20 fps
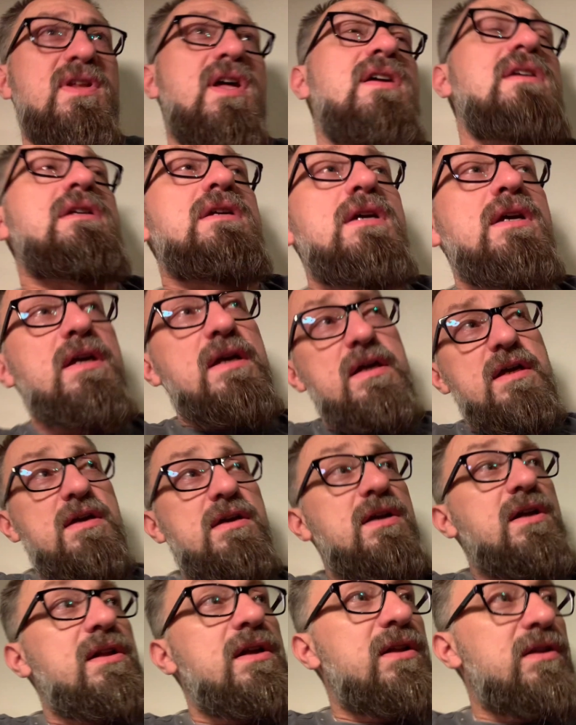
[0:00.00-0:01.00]
e,
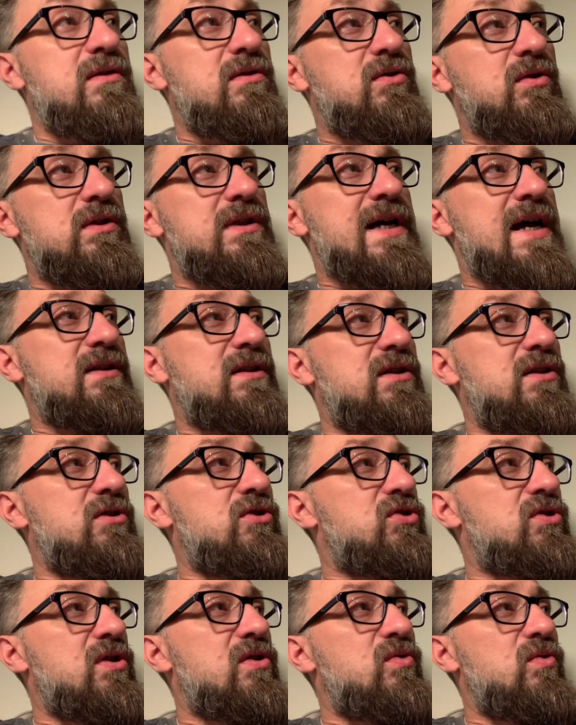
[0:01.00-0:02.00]
dodatki,
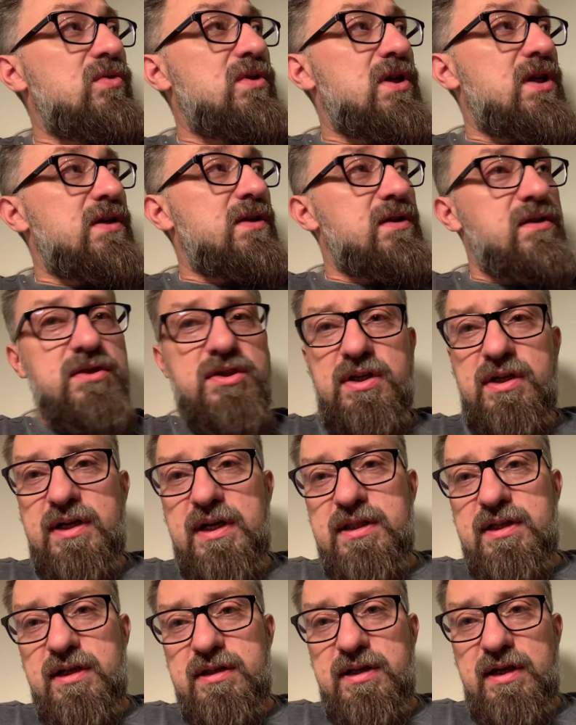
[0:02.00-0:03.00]
szczególnie
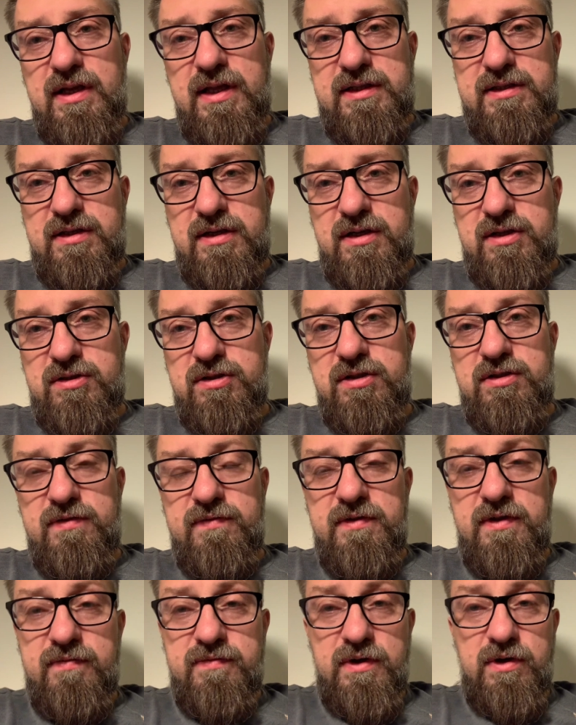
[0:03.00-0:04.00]
księga Daniela strasznie
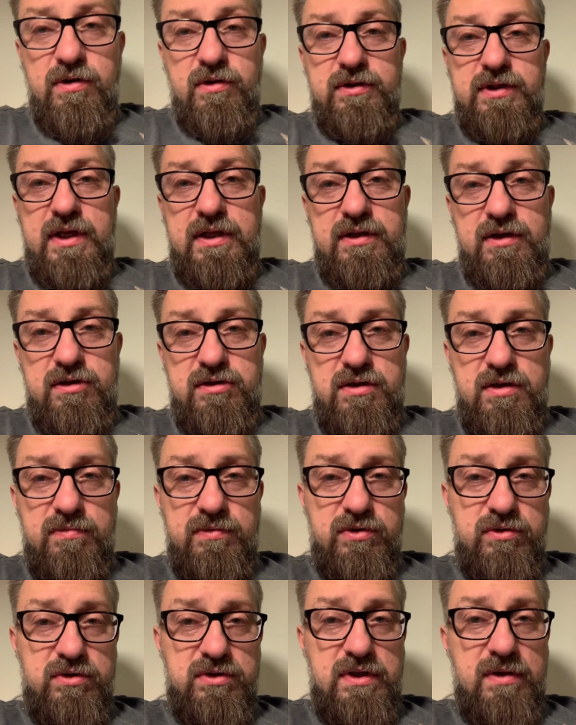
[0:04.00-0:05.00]
dziwnie wygląda, także jak
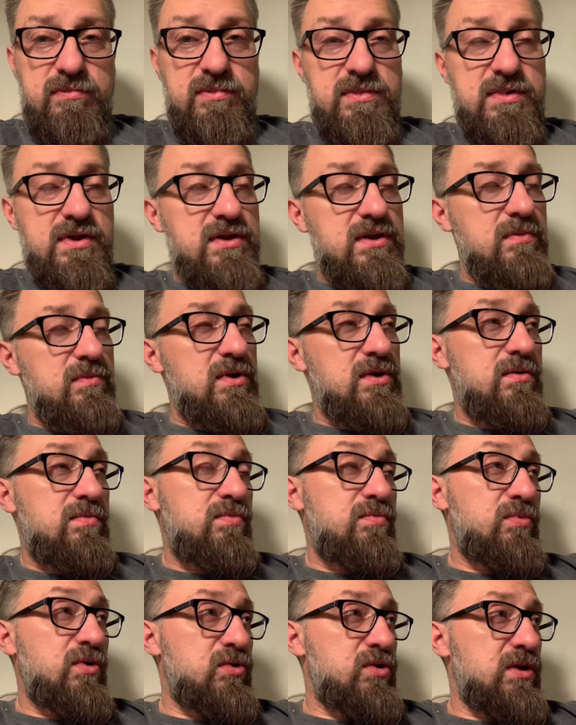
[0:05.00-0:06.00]
ktoś tam chce sobie
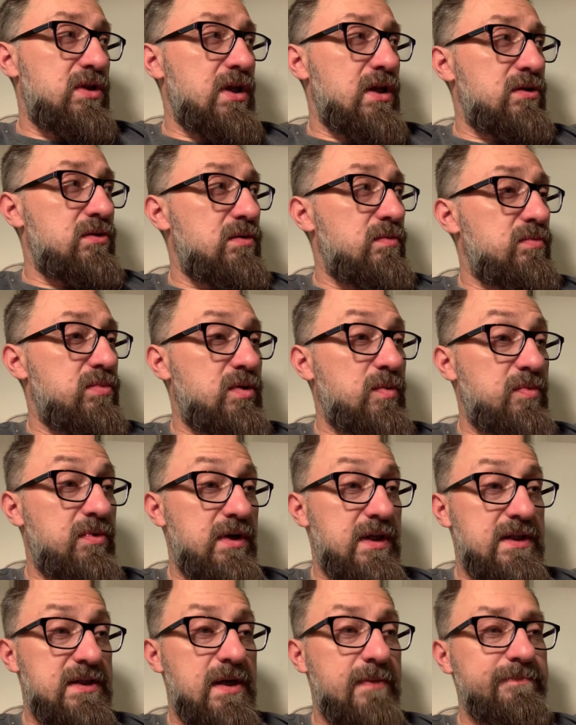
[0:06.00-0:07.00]
poczytać, to, to
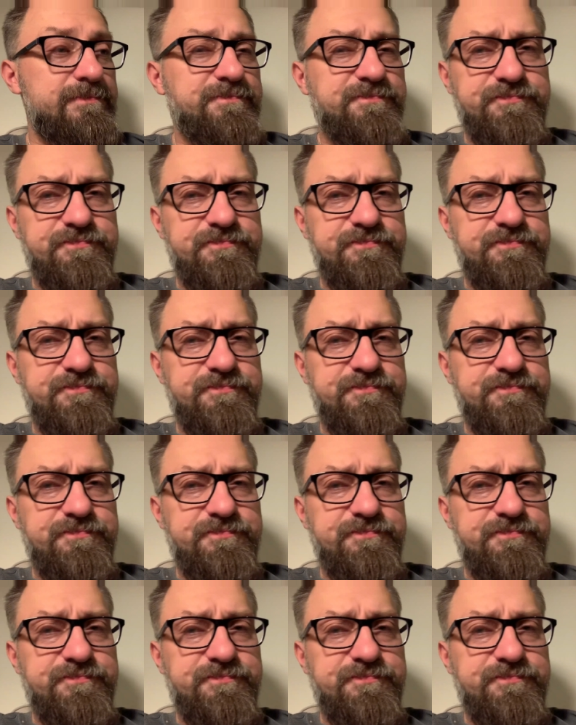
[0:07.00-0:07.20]
polecam.